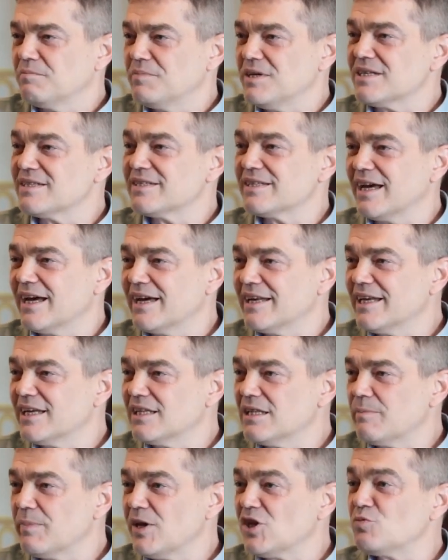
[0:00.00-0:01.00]
Bir
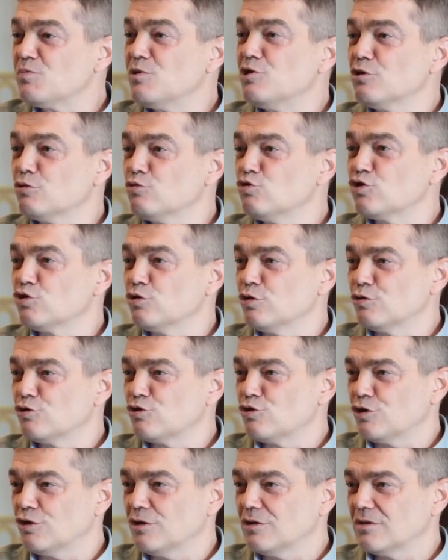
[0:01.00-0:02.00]
saniyede beş milyon hücre
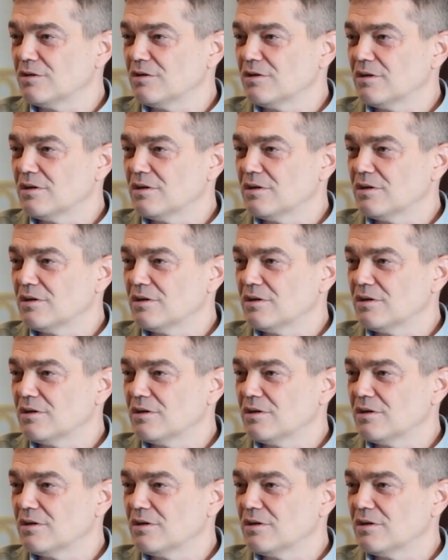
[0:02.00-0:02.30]
oluşuyor.